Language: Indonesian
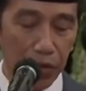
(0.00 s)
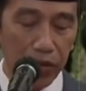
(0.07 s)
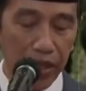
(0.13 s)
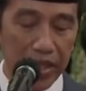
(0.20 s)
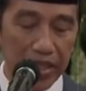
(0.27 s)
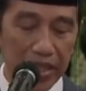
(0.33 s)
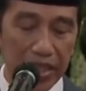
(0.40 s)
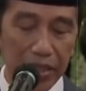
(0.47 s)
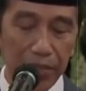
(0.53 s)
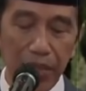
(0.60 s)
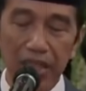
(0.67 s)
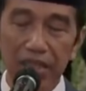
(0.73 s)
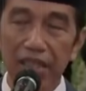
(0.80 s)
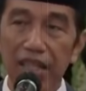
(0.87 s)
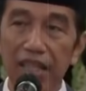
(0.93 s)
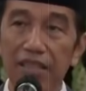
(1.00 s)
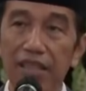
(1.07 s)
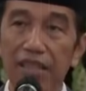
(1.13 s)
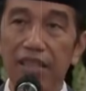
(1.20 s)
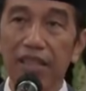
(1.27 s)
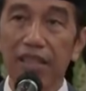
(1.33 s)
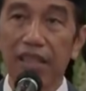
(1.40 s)
potensi masalah
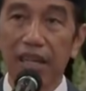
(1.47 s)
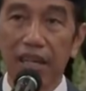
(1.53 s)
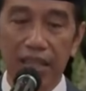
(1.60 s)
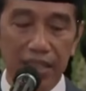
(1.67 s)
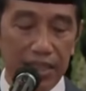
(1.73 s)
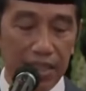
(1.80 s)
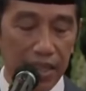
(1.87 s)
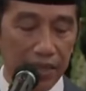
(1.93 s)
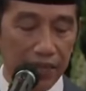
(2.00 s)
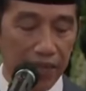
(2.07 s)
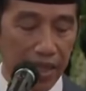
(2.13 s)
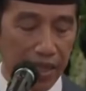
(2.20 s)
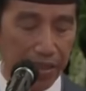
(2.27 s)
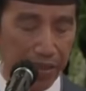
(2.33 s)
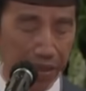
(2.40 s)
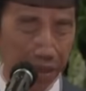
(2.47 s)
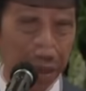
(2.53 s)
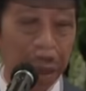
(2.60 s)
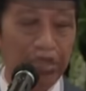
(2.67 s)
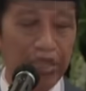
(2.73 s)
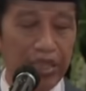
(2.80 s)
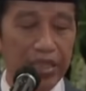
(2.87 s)
segera ingatkan,
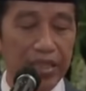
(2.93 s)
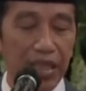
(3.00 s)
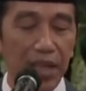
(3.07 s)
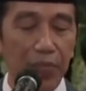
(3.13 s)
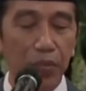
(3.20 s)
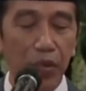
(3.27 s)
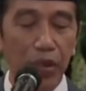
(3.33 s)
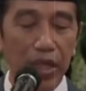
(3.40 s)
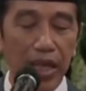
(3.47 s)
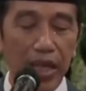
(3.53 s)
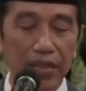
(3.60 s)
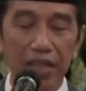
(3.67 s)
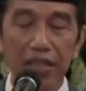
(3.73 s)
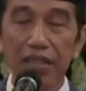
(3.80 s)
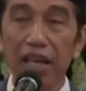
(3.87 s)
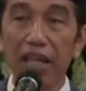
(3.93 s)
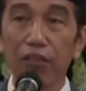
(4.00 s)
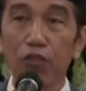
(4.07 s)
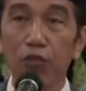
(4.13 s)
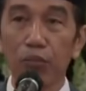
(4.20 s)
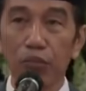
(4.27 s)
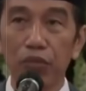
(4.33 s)
tidak boleh ada
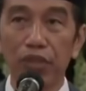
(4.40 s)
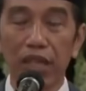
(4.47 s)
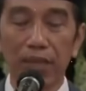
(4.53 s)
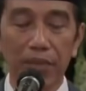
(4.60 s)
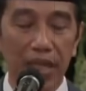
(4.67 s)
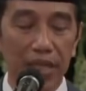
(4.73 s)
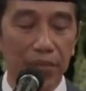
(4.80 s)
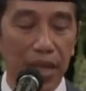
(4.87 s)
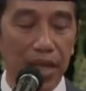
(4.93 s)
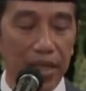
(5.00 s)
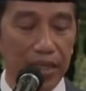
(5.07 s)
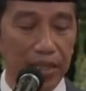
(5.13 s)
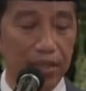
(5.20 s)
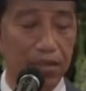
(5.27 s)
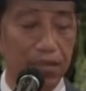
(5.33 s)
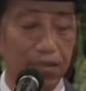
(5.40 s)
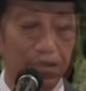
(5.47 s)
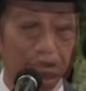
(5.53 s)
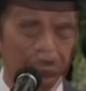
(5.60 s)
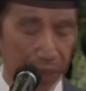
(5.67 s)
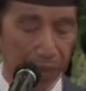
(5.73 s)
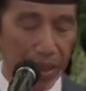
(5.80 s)
satupun yang main-main.
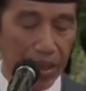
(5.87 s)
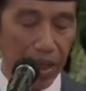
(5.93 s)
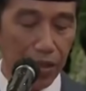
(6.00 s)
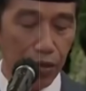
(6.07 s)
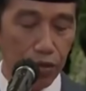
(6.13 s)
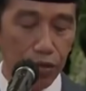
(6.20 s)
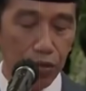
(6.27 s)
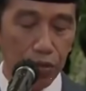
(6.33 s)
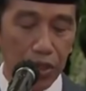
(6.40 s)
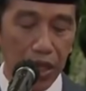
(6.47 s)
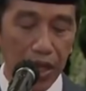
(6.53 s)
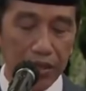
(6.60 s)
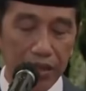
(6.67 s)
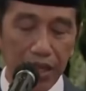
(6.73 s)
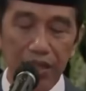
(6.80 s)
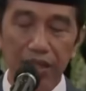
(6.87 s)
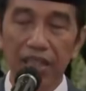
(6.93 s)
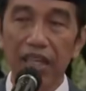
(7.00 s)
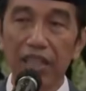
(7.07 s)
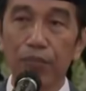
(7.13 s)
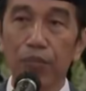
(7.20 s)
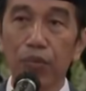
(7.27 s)
Tapi kalau sudah ada
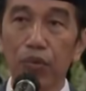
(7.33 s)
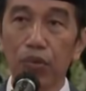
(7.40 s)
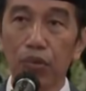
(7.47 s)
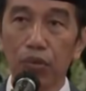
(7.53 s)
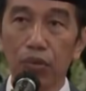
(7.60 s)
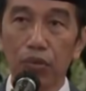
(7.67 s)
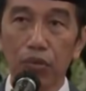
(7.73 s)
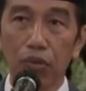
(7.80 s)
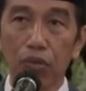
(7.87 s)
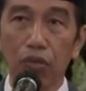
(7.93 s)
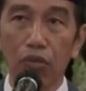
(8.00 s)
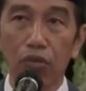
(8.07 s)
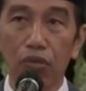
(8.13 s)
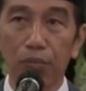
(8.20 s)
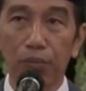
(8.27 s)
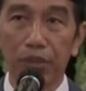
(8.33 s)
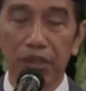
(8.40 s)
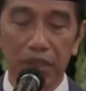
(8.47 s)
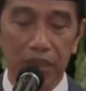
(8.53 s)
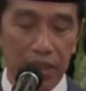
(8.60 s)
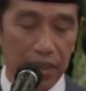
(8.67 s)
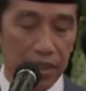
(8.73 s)
niat buruk untuk
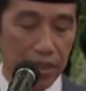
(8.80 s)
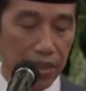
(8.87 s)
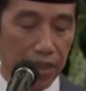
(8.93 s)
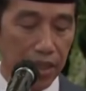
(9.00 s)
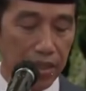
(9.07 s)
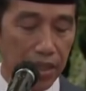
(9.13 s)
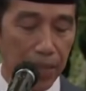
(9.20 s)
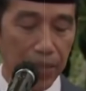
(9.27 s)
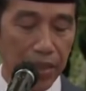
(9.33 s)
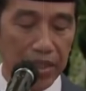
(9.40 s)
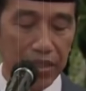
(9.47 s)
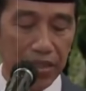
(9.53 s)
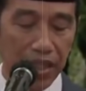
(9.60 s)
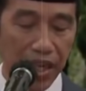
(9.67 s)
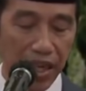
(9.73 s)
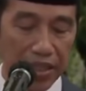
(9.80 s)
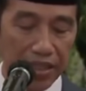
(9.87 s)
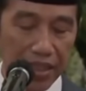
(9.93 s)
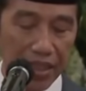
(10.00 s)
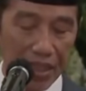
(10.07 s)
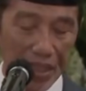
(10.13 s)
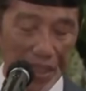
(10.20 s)
korupsi, ada
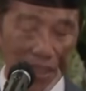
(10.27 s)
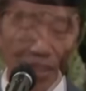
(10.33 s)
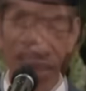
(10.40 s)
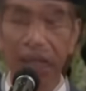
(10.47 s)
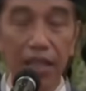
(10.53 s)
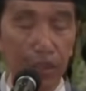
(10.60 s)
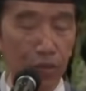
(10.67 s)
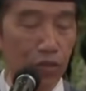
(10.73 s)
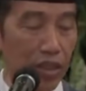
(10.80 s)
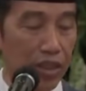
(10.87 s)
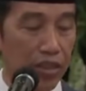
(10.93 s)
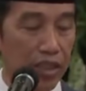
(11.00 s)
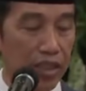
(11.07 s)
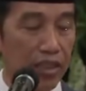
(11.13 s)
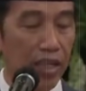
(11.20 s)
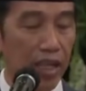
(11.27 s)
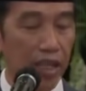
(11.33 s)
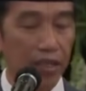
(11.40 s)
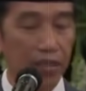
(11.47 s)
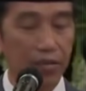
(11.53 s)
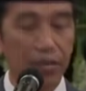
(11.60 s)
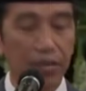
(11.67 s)
menstrianya, harus ditindak.
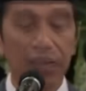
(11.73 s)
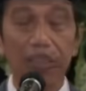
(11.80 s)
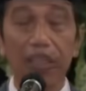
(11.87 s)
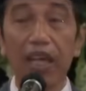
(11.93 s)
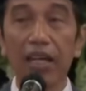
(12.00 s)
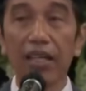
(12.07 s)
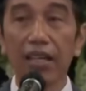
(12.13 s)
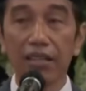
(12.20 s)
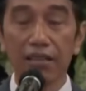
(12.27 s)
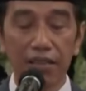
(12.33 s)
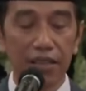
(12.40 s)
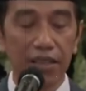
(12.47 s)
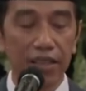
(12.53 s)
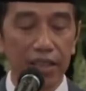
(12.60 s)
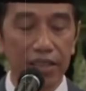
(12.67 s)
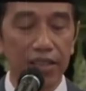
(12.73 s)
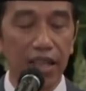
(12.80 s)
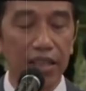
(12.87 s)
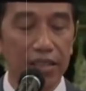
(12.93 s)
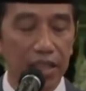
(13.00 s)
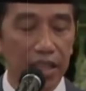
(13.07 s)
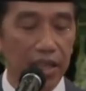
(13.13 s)
Silahkan digigit
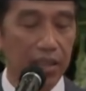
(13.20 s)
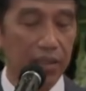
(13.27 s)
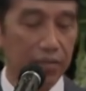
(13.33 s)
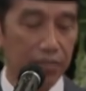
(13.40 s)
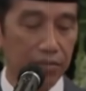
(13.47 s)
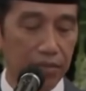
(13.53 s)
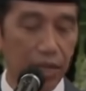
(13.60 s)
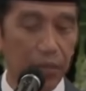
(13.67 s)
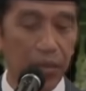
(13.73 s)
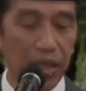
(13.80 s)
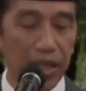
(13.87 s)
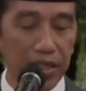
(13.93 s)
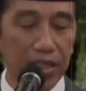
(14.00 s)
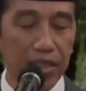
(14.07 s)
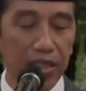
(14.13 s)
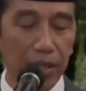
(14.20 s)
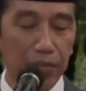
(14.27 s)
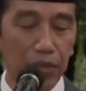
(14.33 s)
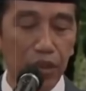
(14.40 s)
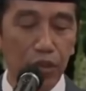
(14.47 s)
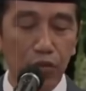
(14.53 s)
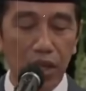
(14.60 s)
saja, apalagi
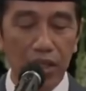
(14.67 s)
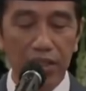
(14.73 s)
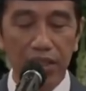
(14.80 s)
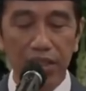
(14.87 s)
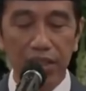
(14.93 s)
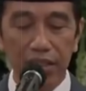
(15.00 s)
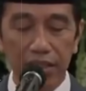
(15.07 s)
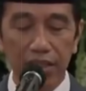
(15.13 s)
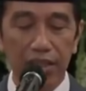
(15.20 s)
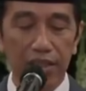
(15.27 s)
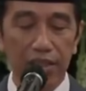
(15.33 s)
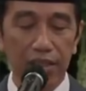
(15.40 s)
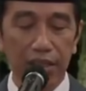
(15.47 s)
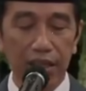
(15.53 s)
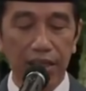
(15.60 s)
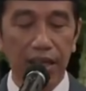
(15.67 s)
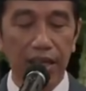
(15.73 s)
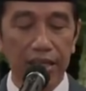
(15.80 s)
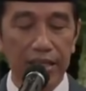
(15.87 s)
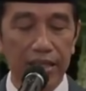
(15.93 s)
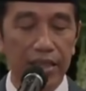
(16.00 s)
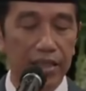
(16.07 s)
dalam situasi krisis
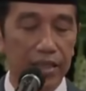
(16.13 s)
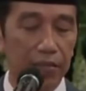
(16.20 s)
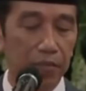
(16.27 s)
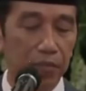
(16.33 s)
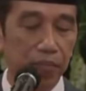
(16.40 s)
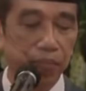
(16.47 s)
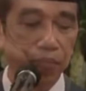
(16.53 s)
sekarang ini.